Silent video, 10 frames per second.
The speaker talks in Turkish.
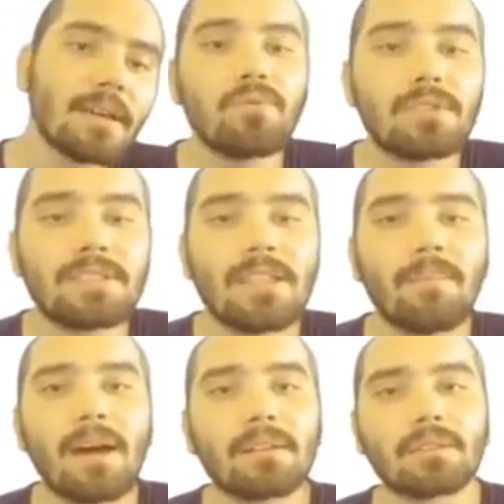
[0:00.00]
Bu
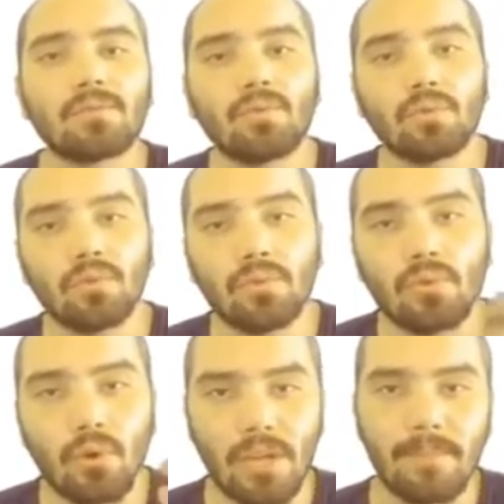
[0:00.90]
sistem artık durgunluğunu
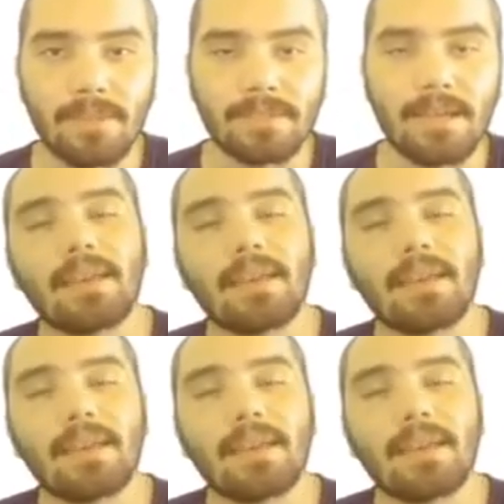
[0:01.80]
koruyamaz.